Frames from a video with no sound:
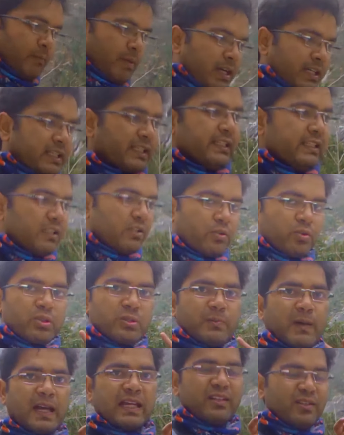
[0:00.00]
बाकी
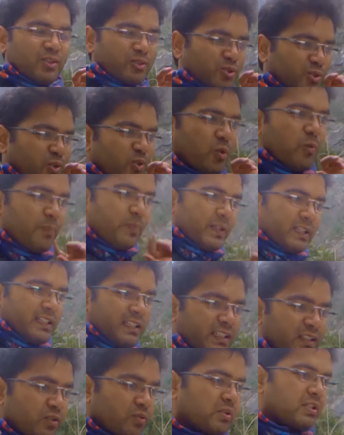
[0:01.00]
कुछ भाई लोग तो ऊपर
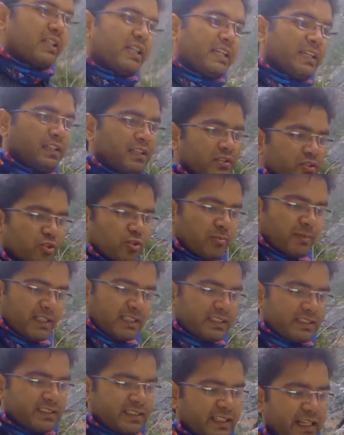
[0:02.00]
ही रुक गए जो
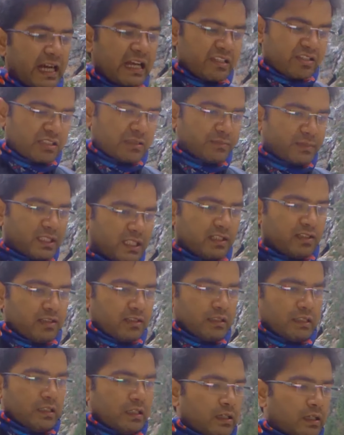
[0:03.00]
महादेव जी का आश्रम था
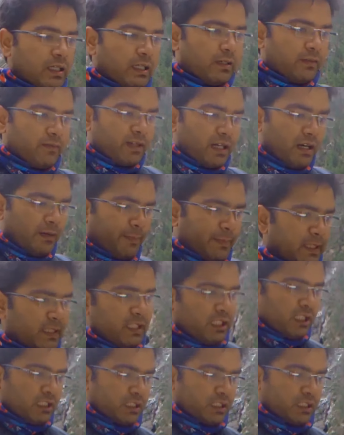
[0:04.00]
वहाँ पे